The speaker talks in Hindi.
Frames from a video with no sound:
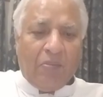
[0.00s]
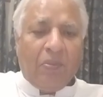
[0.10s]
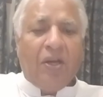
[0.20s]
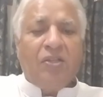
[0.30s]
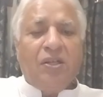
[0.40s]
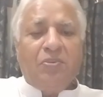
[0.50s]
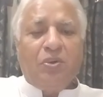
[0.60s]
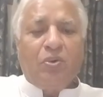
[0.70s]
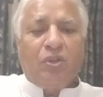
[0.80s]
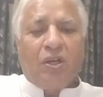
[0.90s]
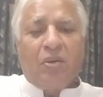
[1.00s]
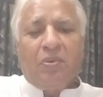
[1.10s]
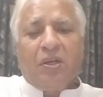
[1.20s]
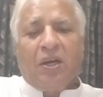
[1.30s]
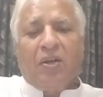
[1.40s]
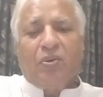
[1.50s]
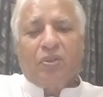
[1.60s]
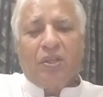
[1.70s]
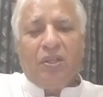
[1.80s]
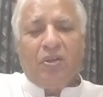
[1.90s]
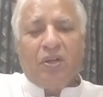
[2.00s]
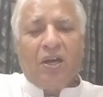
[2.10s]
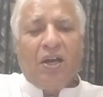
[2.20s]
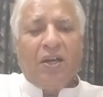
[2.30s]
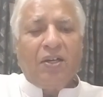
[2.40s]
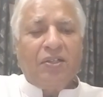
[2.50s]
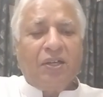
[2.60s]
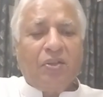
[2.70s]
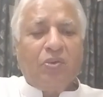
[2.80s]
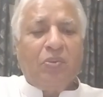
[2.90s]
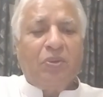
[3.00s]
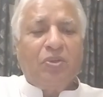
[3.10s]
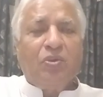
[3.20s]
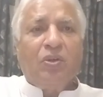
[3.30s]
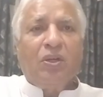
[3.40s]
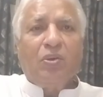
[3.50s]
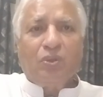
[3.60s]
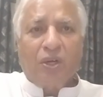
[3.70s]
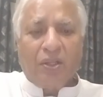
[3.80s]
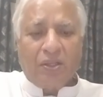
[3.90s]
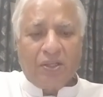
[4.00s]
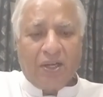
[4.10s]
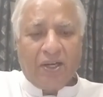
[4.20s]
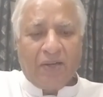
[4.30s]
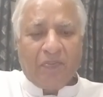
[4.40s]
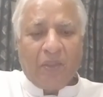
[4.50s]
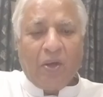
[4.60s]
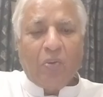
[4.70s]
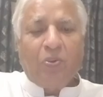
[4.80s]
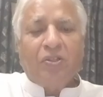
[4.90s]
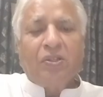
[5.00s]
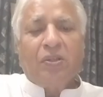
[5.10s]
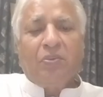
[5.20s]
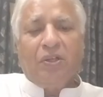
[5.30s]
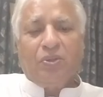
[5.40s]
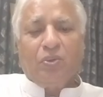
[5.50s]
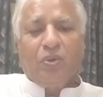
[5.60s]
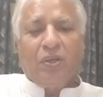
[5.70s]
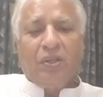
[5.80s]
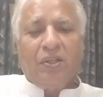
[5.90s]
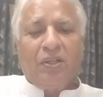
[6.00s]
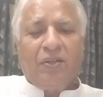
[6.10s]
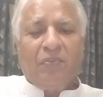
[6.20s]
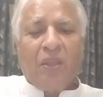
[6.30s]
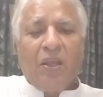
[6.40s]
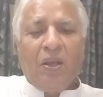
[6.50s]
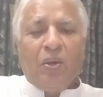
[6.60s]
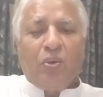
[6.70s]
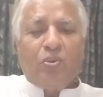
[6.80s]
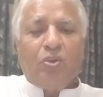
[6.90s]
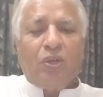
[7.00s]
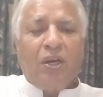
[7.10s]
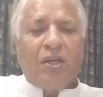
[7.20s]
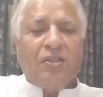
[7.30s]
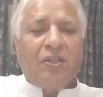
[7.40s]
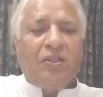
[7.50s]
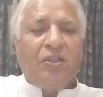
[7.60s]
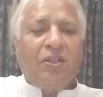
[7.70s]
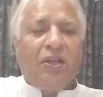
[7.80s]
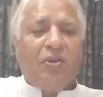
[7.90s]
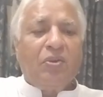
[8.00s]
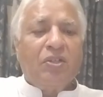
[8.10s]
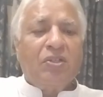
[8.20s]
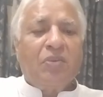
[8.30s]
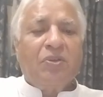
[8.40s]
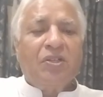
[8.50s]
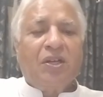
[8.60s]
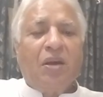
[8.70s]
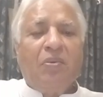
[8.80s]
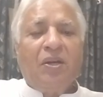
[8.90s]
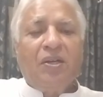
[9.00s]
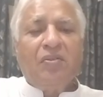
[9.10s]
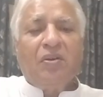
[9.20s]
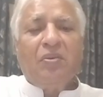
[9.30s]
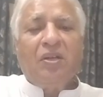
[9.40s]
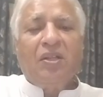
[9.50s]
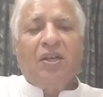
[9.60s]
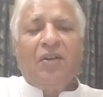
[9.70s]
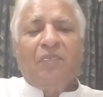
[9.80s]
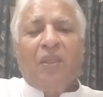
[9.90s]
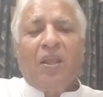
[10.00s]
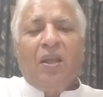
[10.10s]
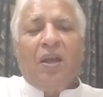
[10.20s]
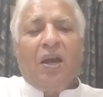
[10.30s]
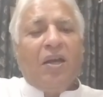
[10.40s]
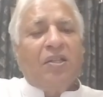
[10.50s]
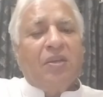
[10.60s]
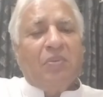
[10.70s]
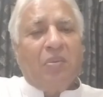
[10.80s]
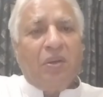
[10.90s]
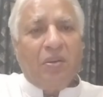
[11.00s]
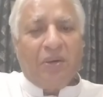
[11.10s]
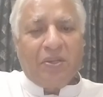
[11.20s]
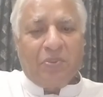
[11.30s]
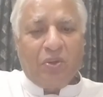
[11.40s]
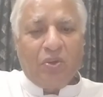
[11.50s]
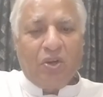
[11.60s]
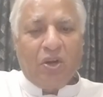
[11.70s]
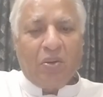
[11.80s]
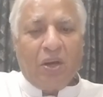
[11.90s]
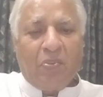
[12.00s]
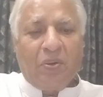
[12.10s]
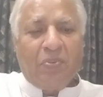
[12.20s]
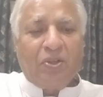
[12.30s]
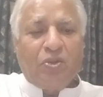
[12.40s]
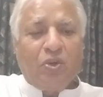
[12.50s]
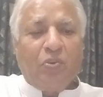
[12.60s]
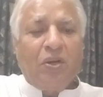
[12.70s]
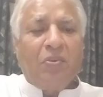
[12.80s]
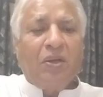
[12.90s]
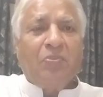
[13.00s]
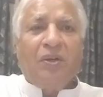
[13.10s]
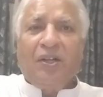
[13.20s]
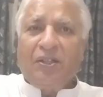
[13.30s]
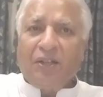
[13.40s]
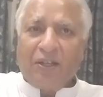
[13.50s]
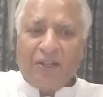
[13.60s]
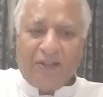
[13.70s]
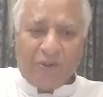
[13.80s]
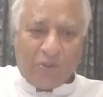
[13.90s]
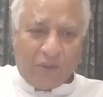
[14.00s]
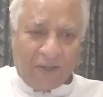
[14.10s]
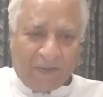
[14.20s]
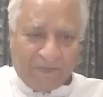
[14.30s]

मैंने जेब से कुछ रकम निकाल कर उसे दी और कहा घर जाते हुए बच्चों के लिए कुछ लेते जाना और फिर से तबलीग शुरू कर दी थी उसको जाने की जल्दी थी लेकिन उसने सब्र से काम लेकर जवाब दिया था आज से मैं भी नमाज़ पढ़ूंगा और अपने बच्चों को भी नमाज़ पढ़ने की तलकिन करूँगा